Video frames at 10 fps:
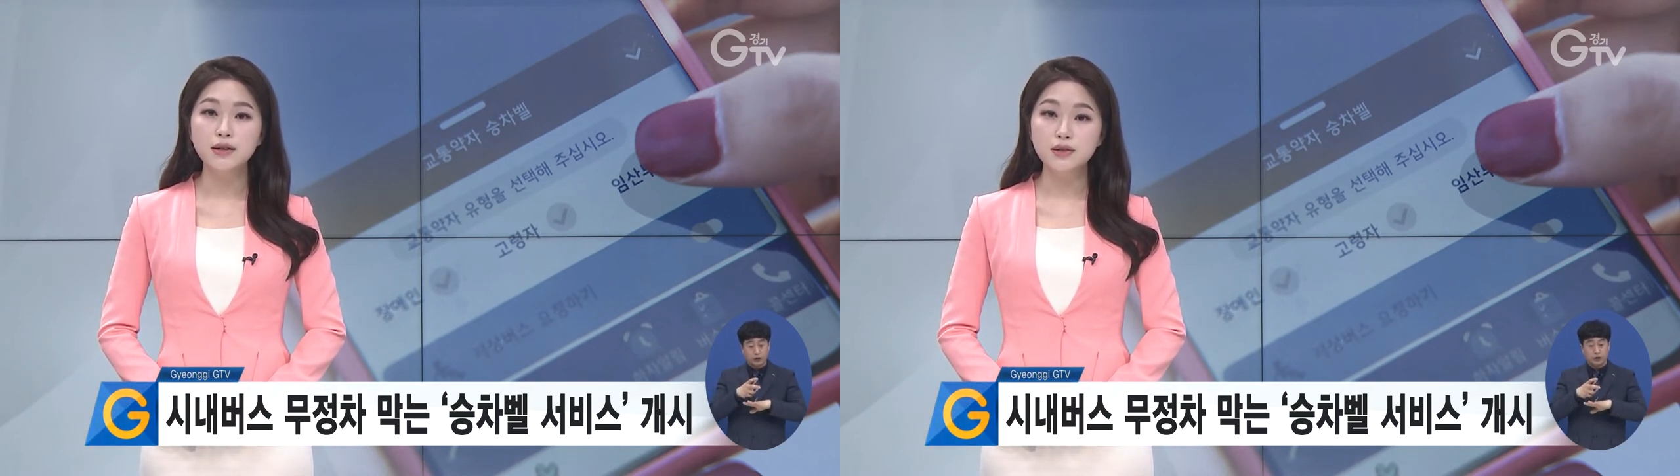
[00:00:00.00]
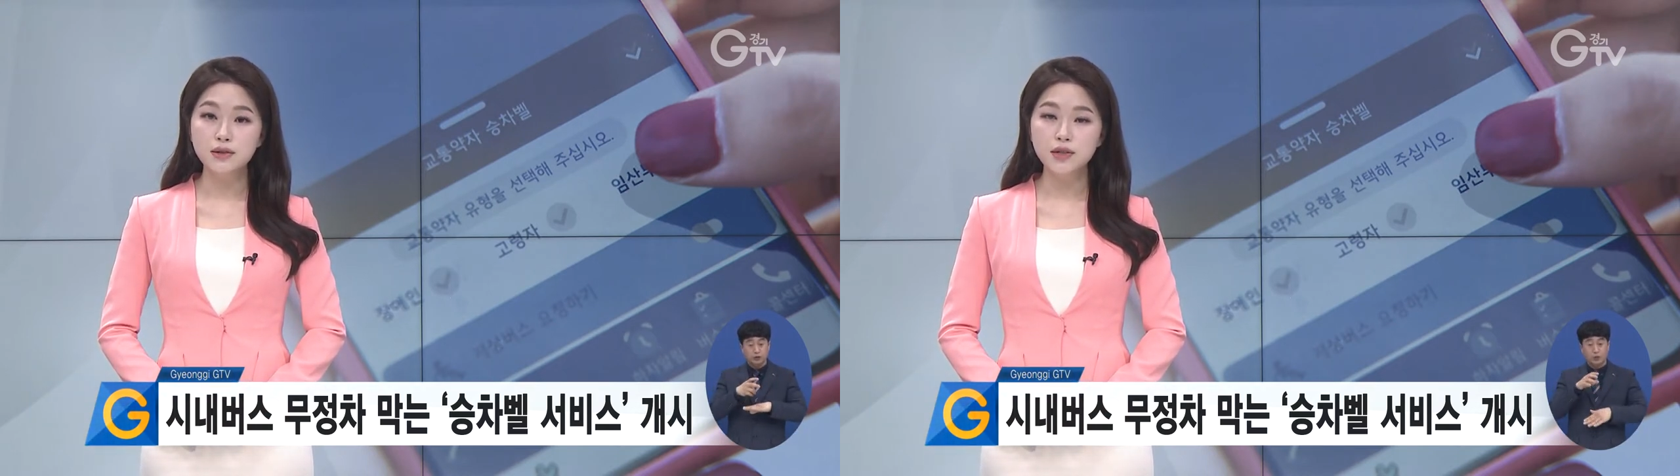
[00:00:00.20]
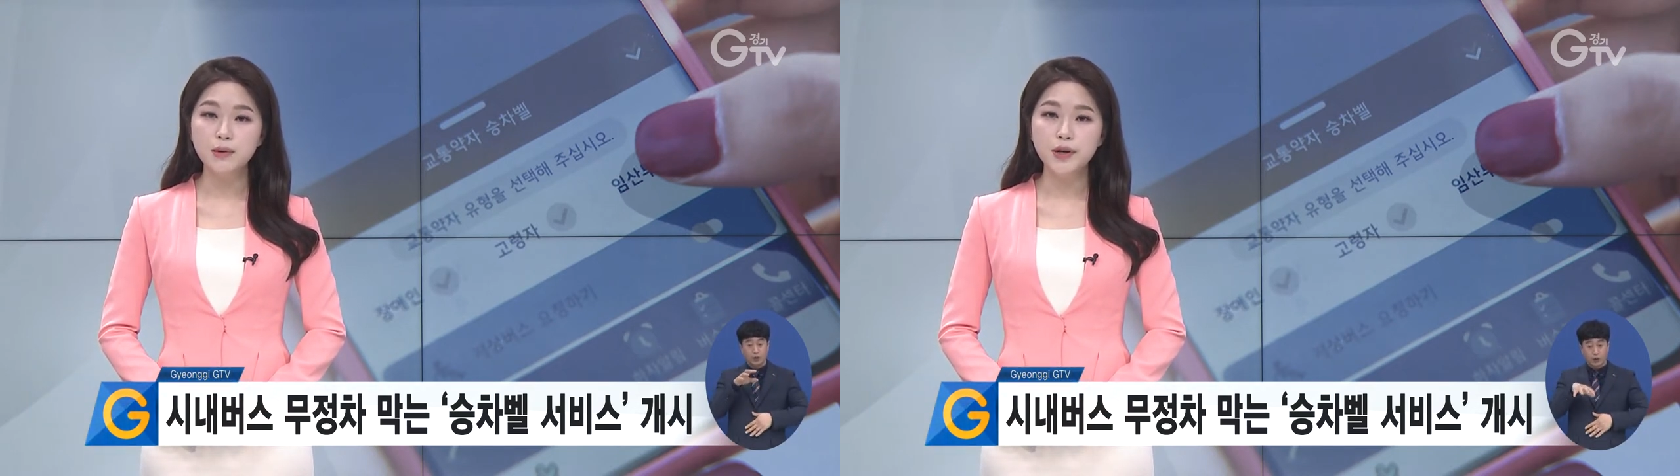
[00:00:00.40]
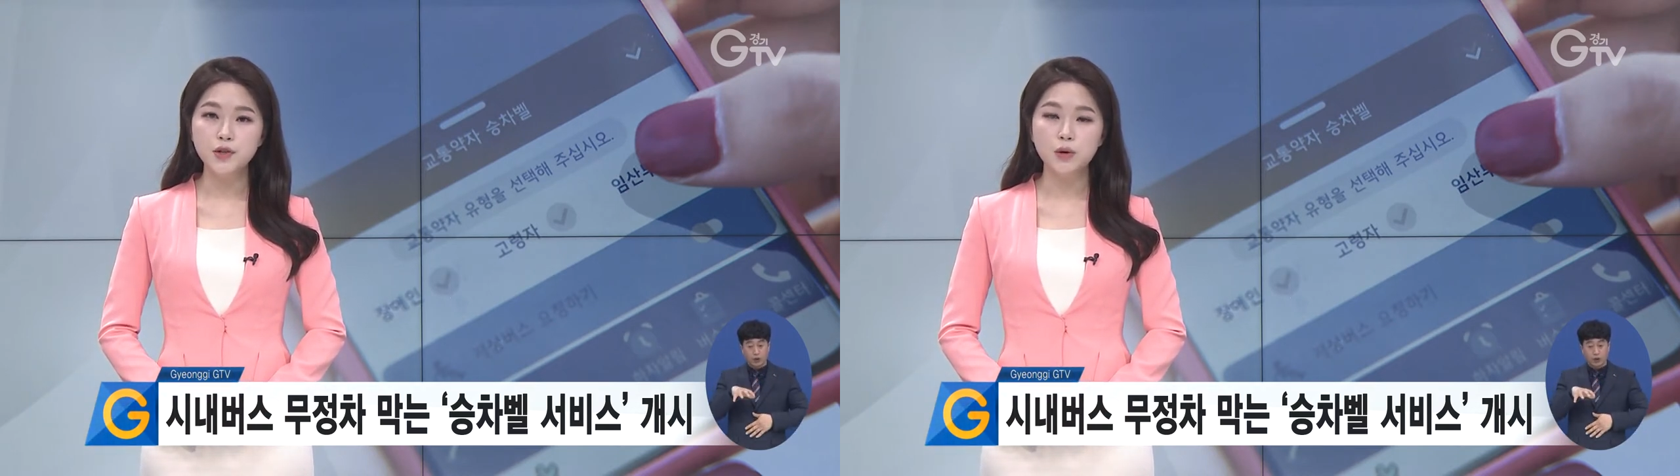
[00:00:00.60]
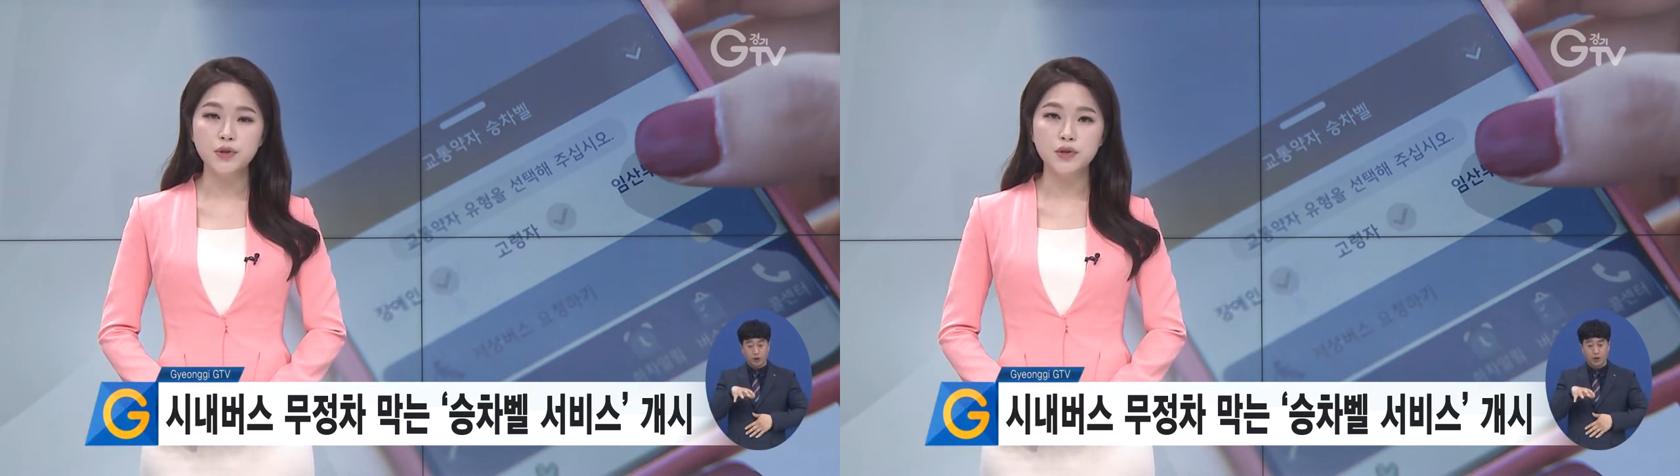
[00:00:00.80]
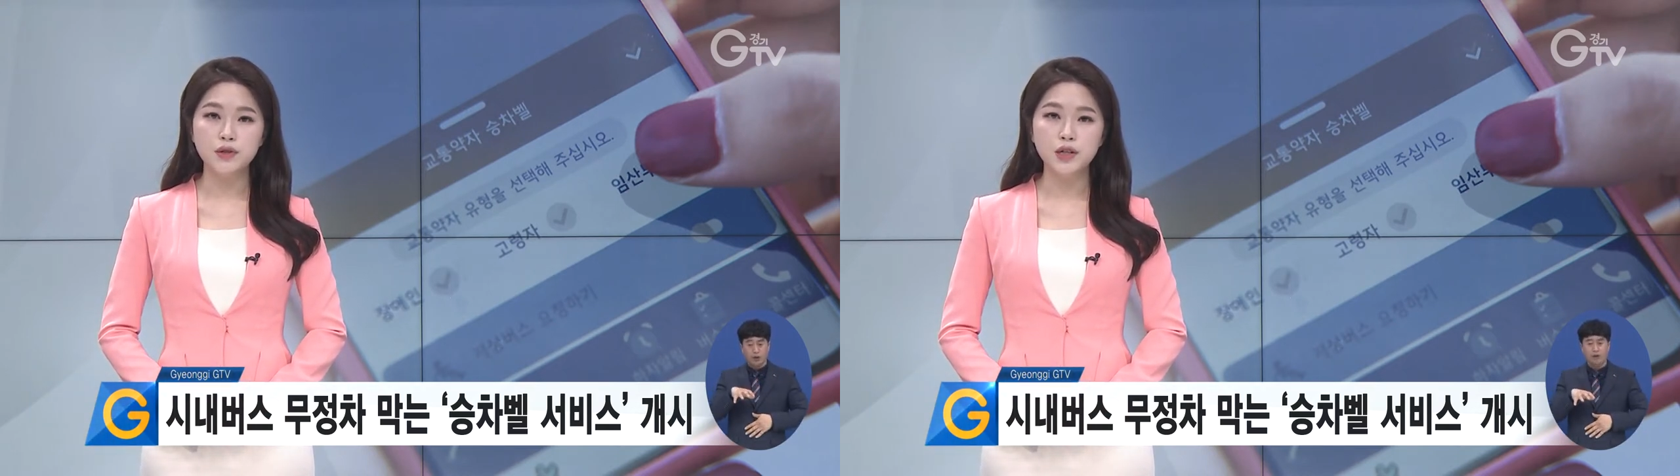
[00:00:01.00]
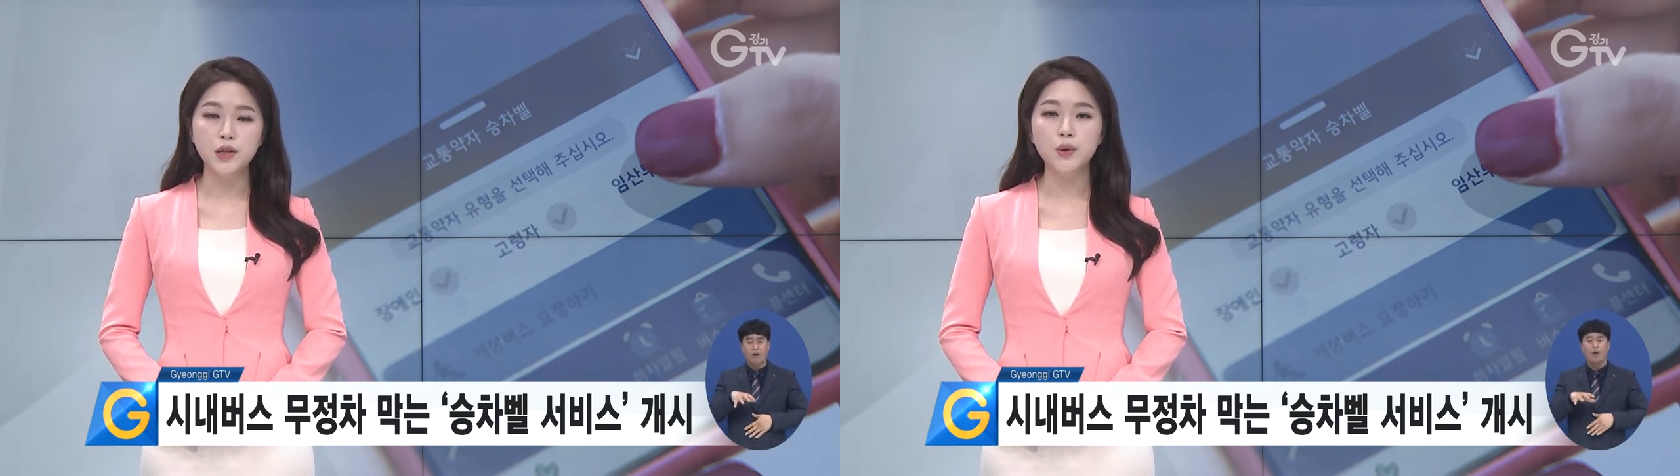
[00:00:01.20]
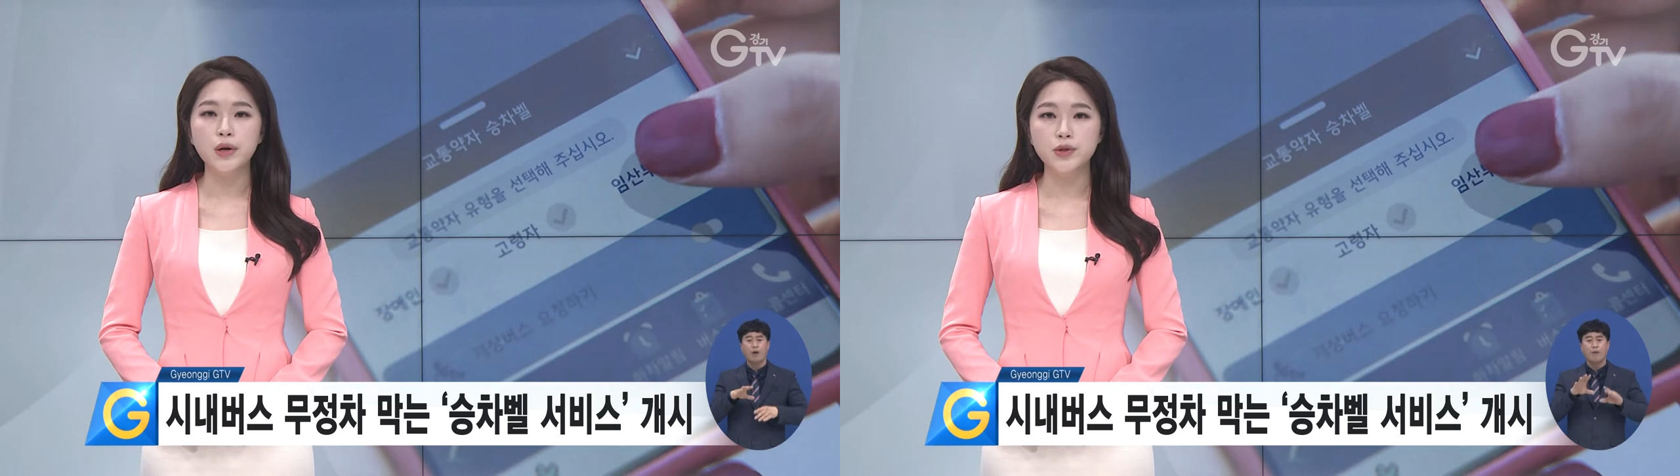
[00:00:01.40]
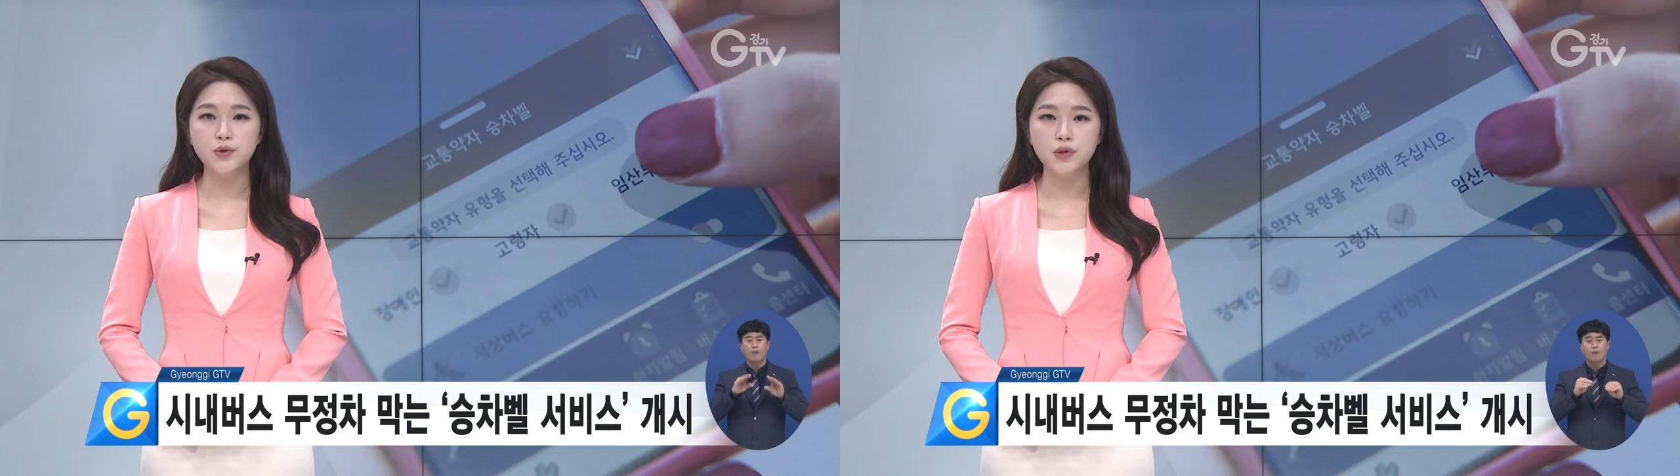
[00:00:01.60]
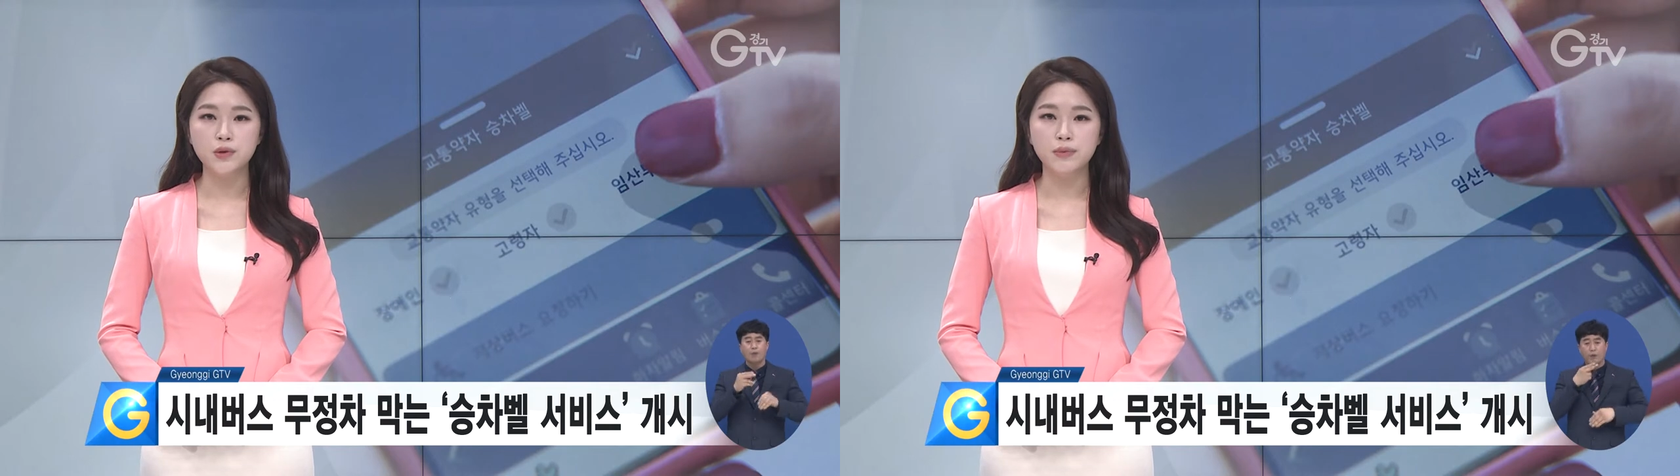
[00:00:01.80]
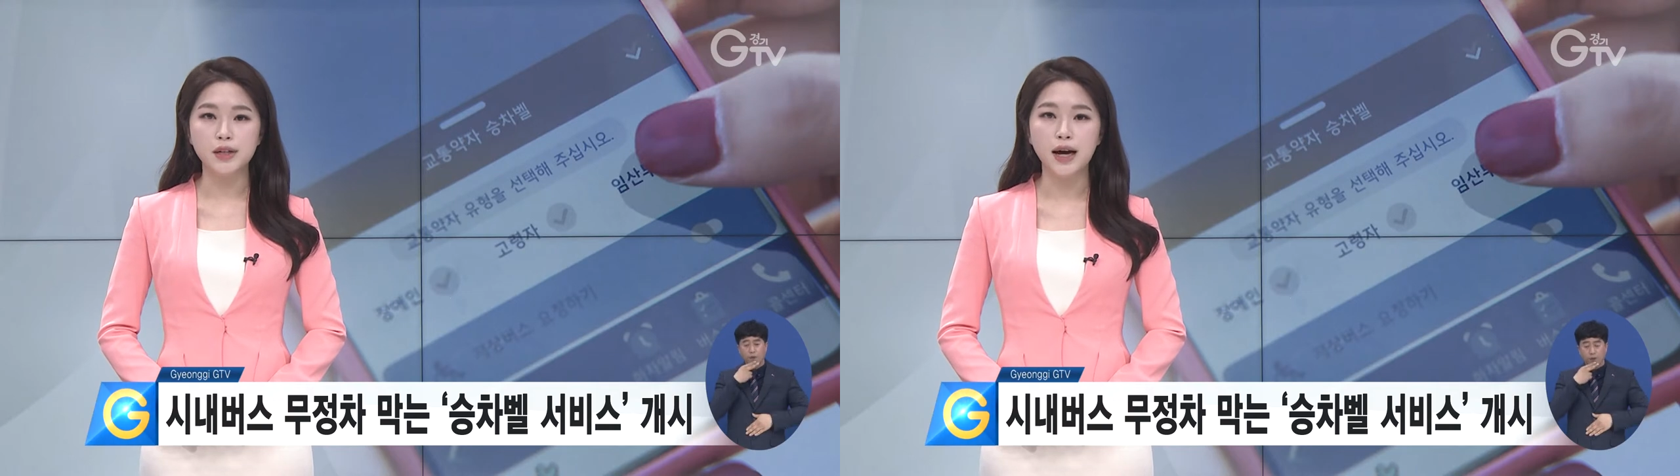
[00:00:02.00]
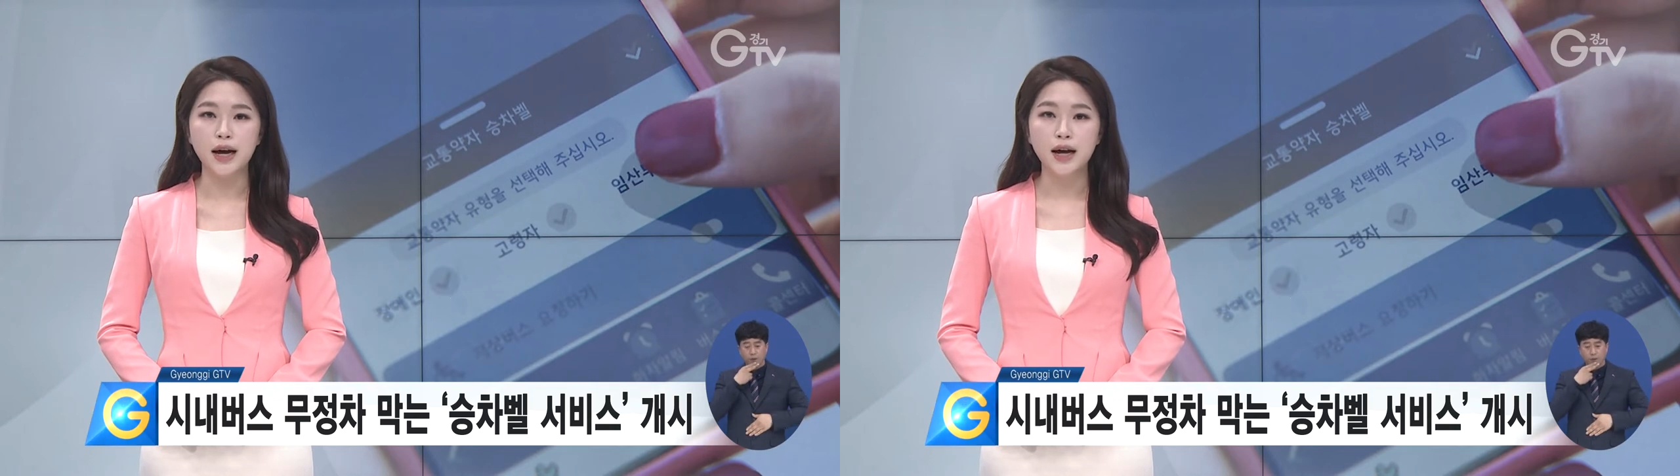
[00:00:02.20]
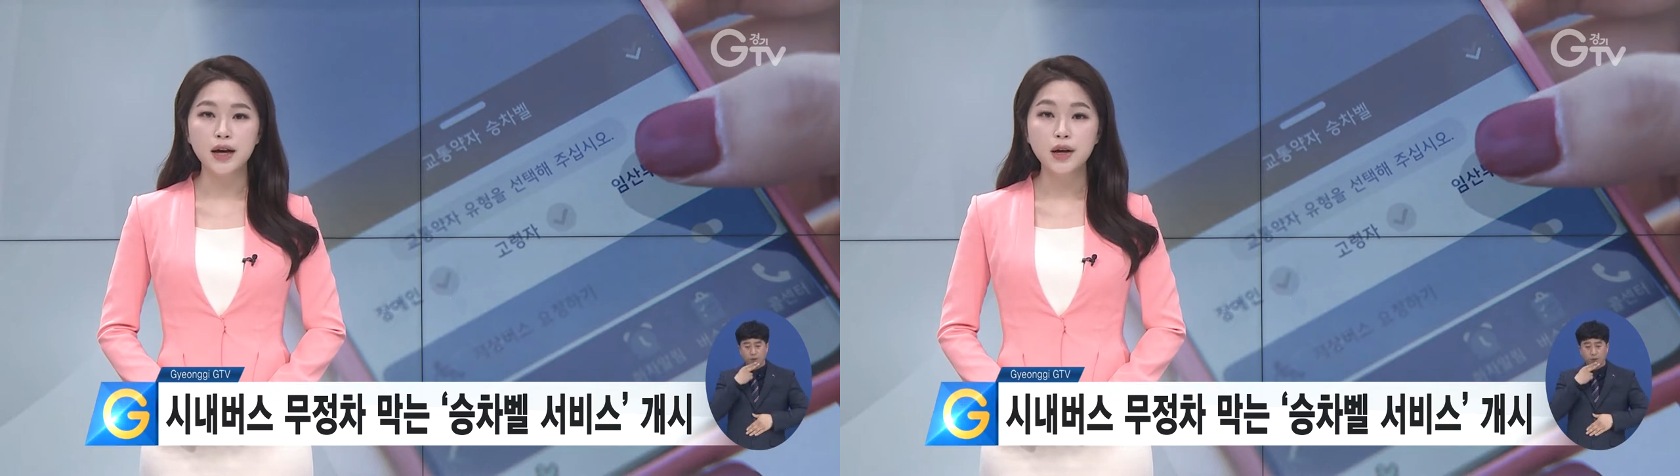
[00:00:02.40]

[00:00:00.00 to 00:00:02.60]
승차벨 서비스를 이용할 수 있습니다.